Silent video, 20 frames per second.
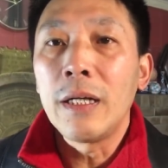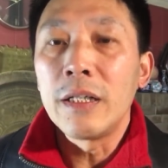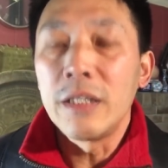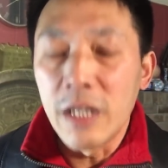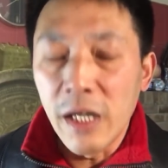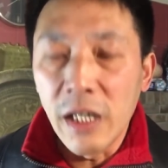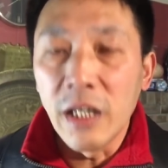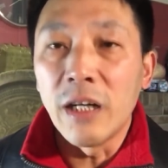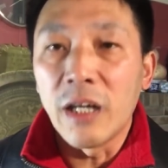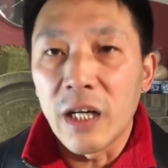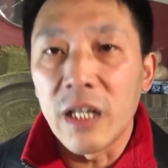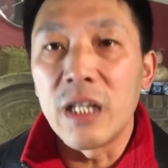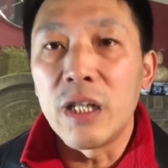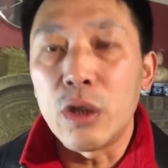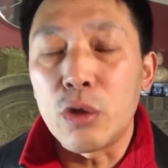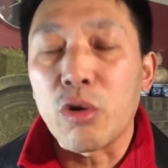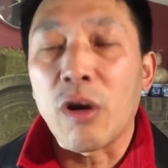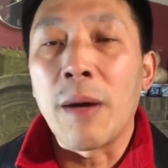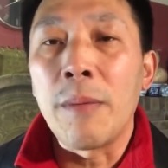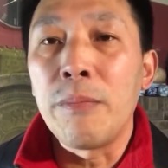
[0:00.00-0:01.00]
任何
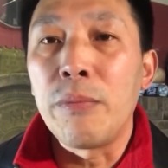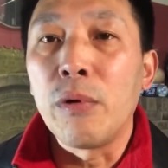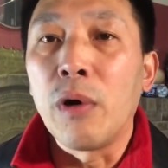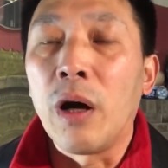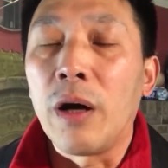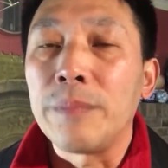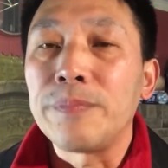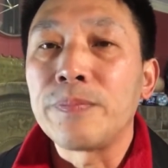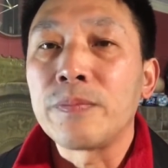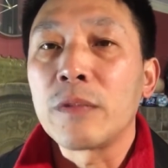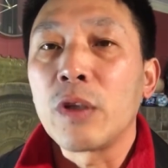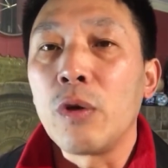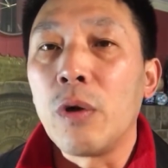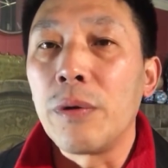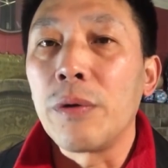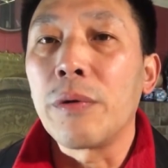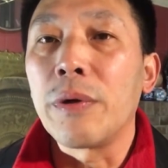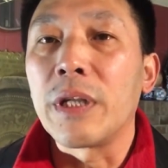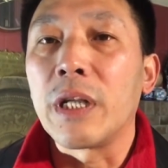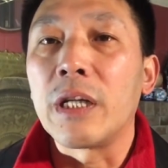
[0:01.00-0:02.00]
人传播郭
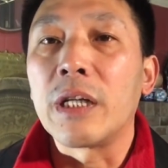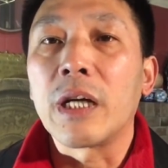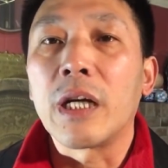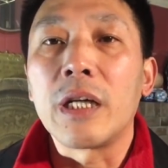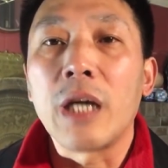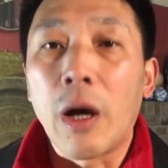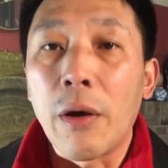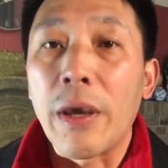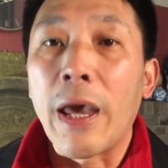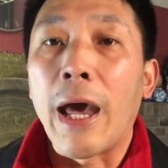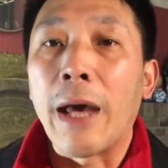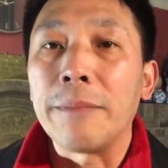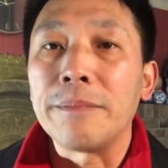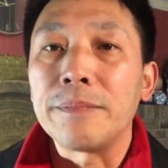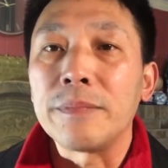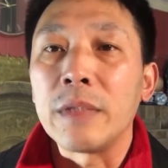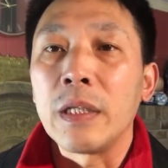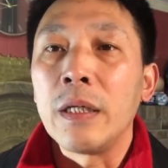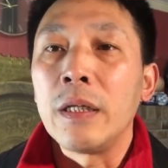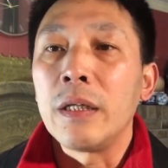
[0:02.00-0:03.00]
文贵的这个谣言，
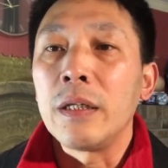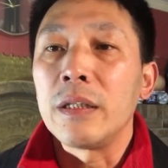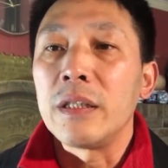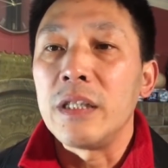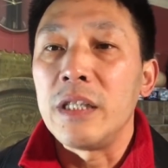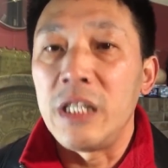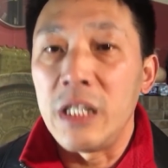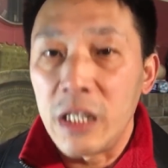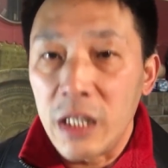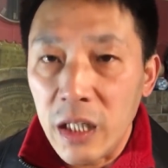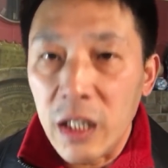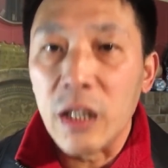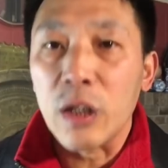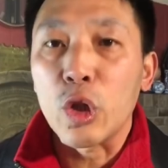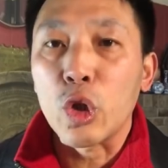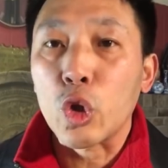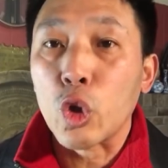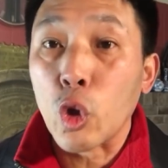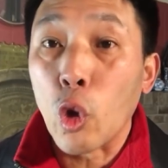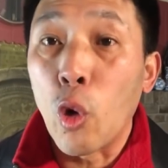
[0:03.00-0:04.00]

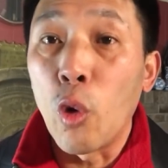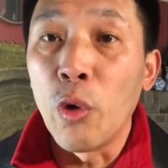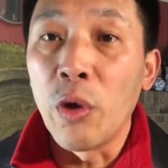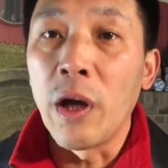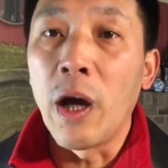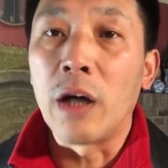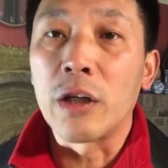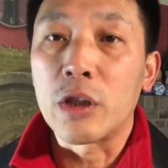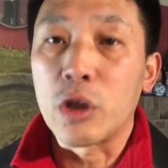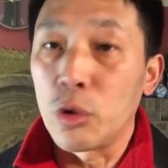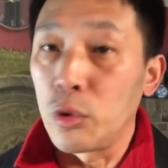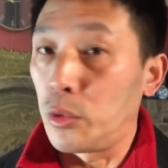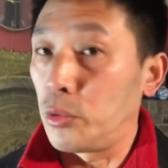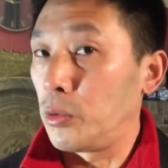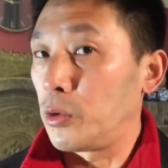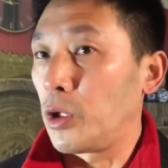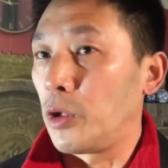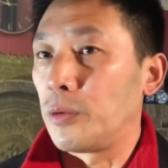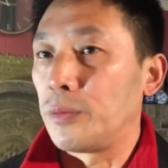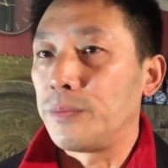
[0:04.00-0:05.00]
你同样受
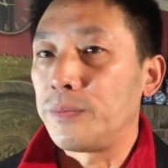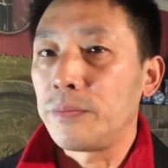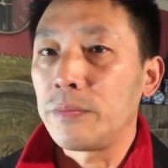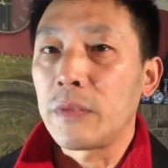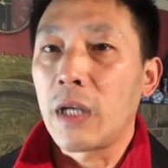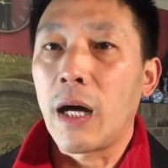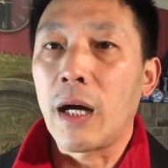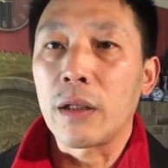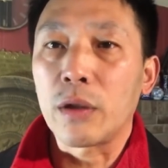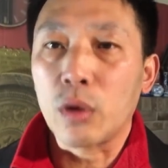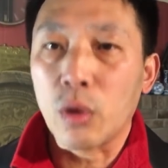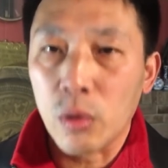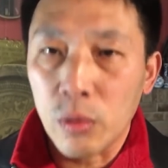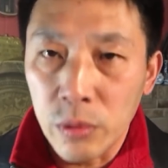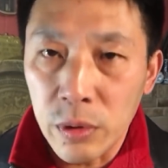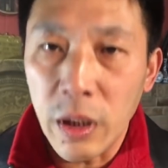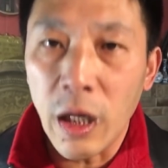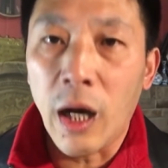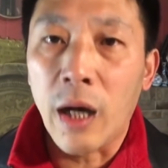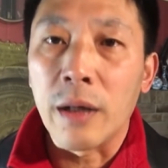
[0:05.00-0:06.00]
诅咒啊，
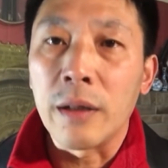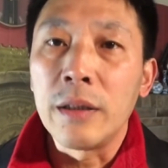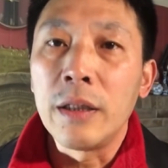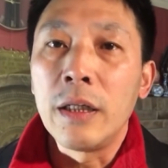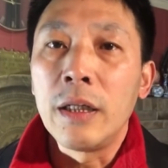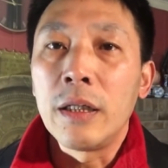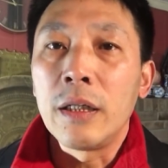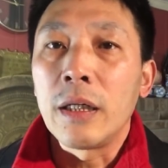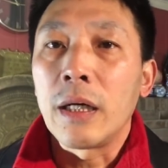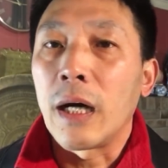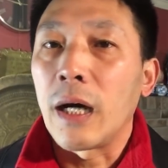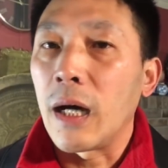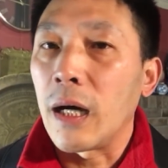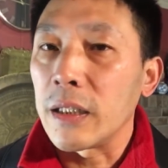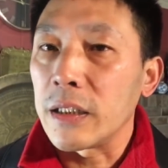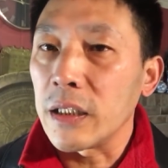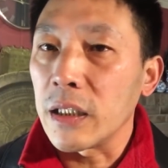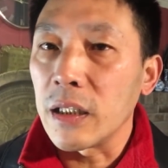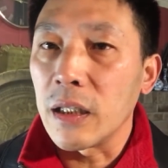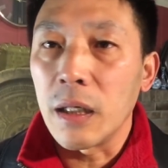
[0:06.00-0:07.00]
同样
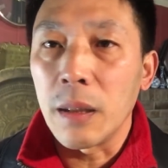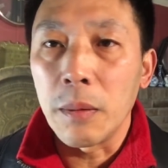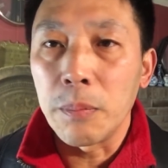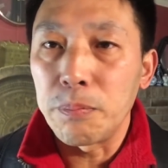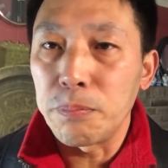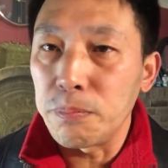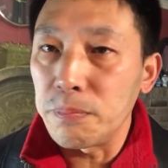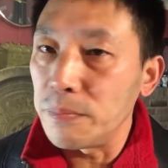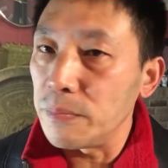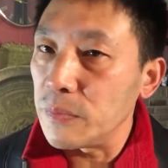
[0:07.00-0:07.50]
啊，这个